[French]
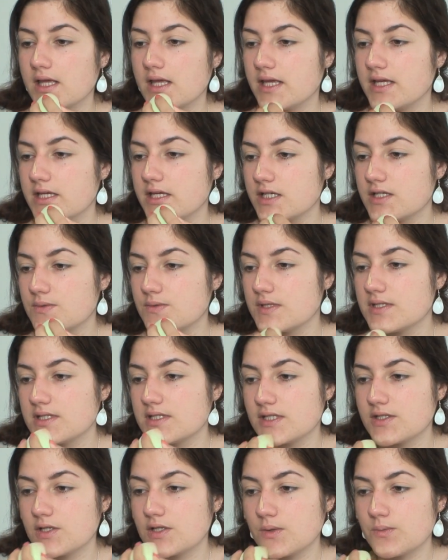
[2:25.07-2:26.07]
et je vais
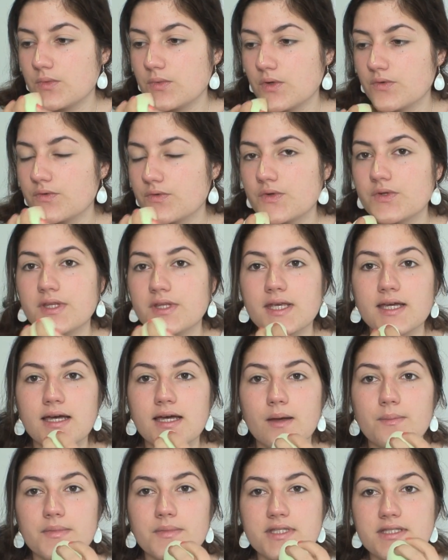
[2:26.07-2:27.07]
seulement
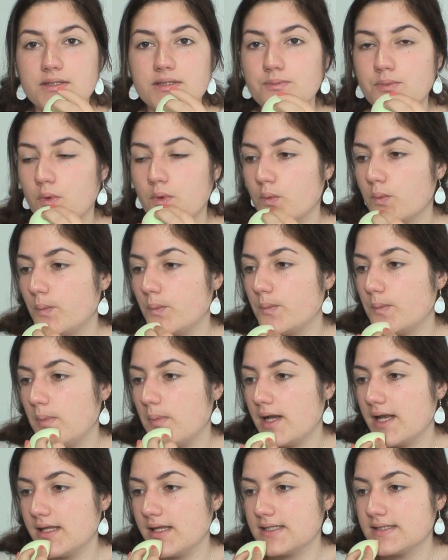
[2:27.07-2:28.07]
venir un petit peu
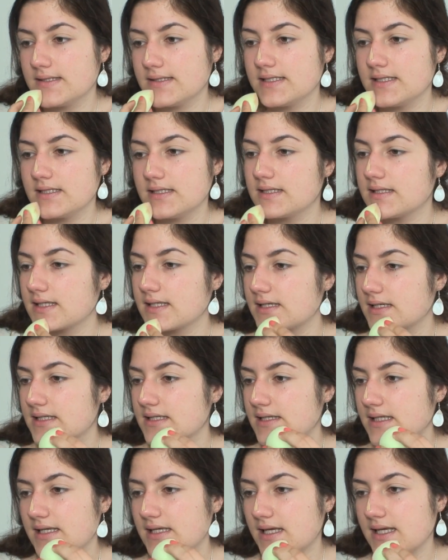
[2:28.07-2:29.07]
blender
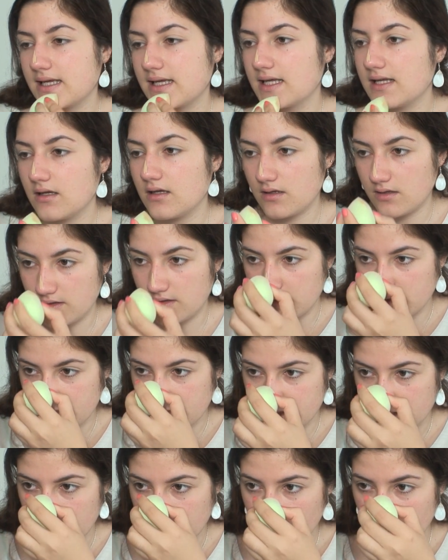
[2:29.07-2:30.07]
très très euh,
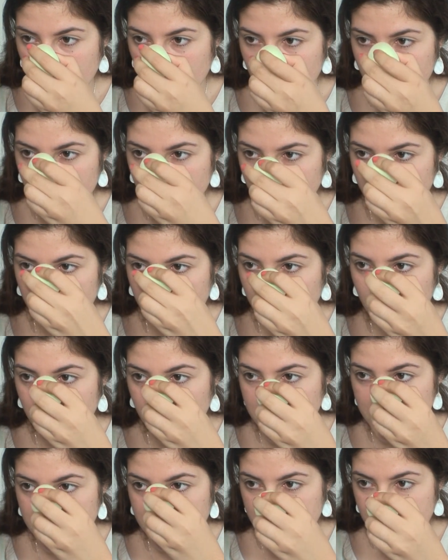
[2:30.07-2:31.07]
légèrement
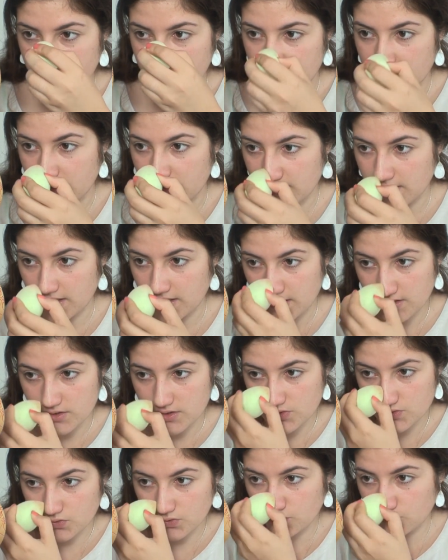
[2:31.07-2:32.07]
vraiment c'est
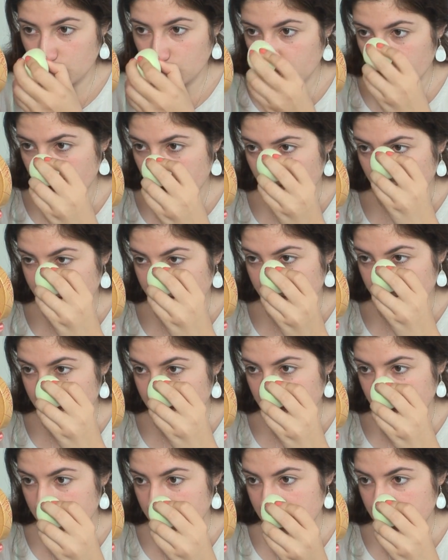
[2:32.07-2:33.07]
surtout pour
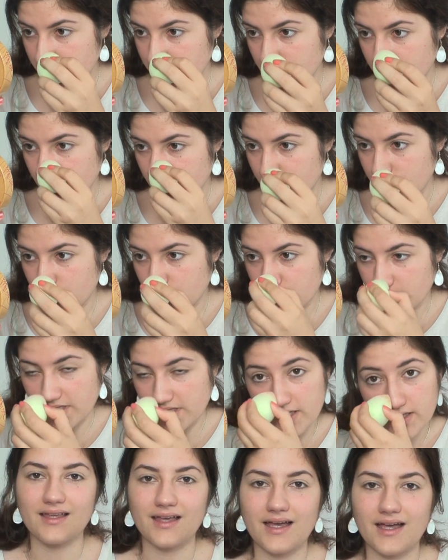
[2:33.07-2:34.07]
ajouter un petit peu de
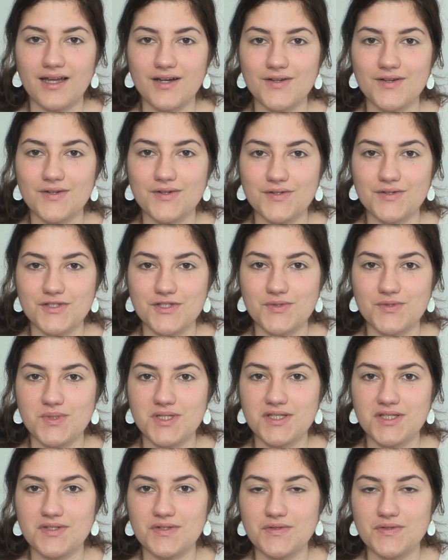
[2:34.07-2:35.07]
lumière alors
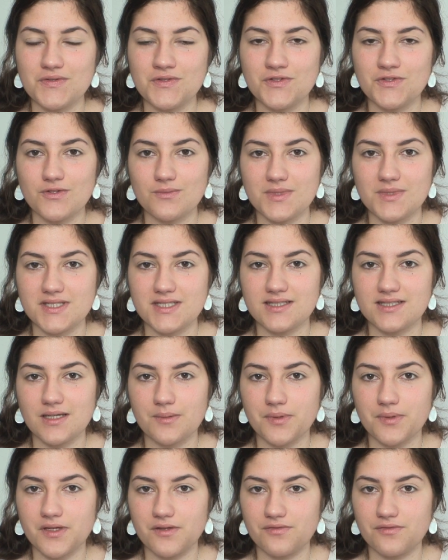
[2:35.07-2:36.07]
ensuite une de mes
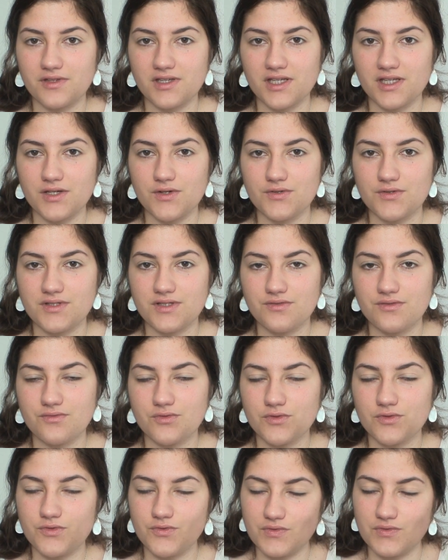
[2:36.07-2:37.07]
étapes préférées au
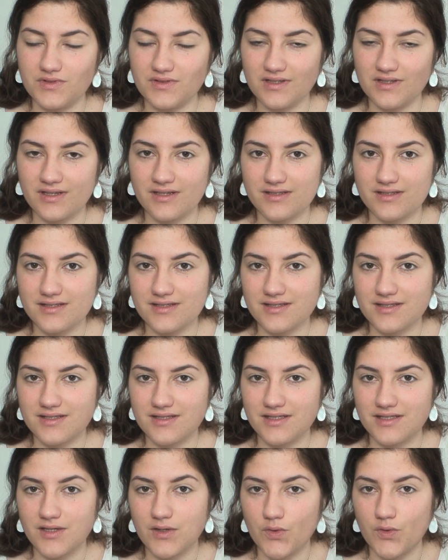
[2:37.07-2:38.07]
niveau du teint
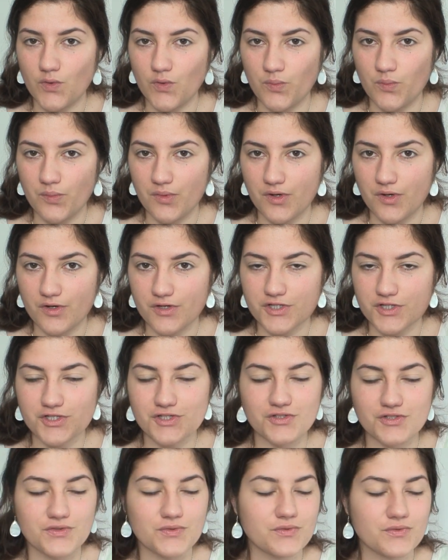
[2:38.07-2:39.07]
c'est le
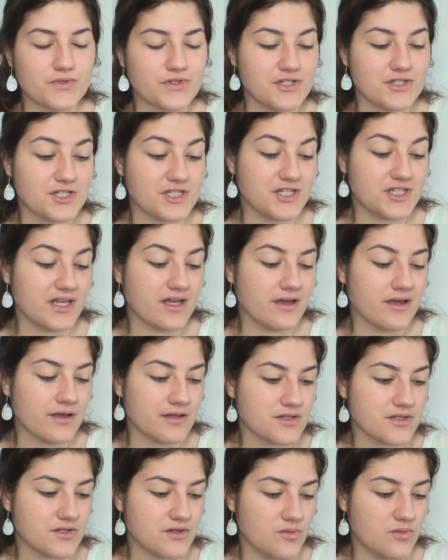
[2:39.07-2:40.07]
blush donc j'ai
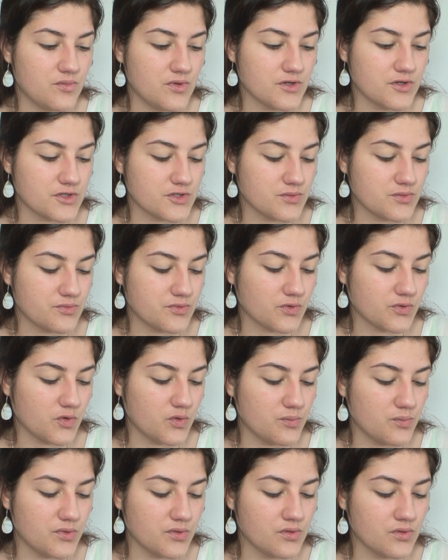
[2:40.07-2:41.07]
un seul blush de
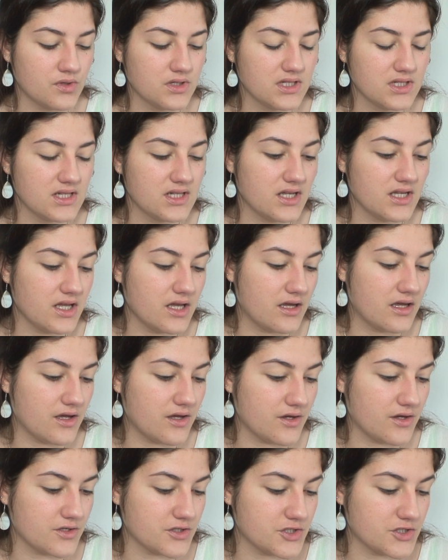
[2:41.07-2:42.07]
Puro Bio
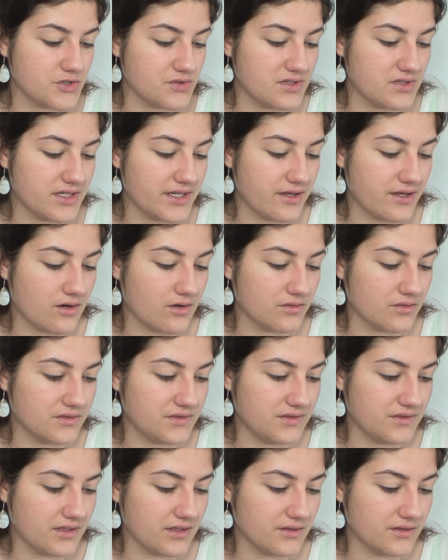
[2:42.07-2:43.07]
euh, je l'ai en
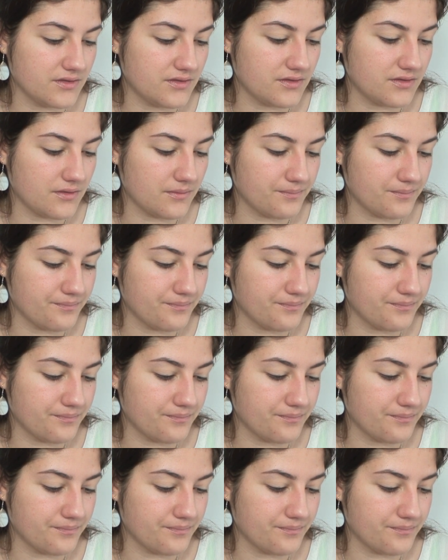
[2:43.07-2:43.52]
teinte